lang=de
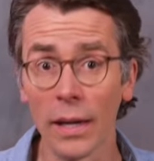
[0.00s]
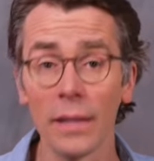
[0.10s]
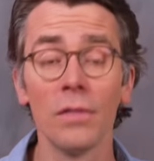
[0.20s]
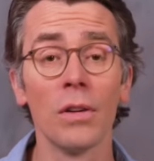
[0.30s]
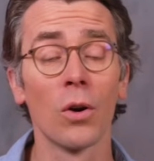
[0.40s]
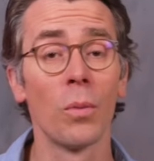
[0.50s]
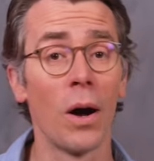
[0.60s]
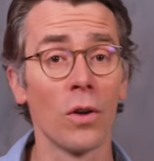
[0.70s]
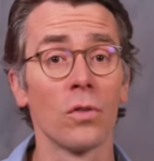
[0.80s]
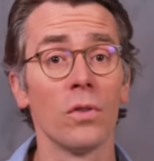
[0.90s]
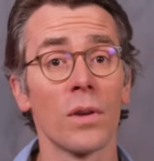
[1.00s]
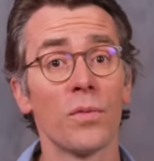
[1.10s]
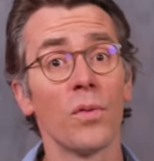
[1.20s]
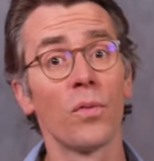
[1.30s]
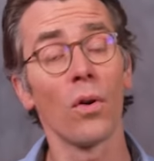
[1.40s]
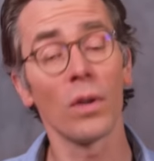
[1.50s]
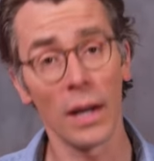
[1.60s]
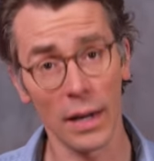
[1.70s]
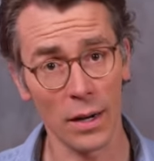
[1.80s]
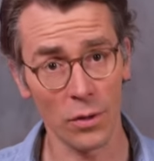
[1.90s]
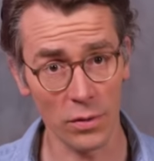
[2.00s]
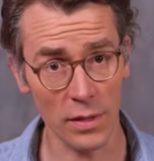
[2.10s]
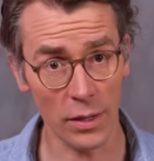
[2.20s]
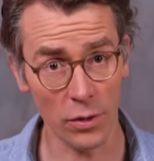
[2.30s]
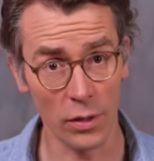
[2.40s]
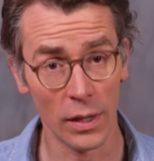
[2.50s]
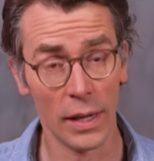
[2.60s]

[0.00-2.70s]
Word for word: ja, die wiederum Auslöser für Folgeerkrankungen sein können.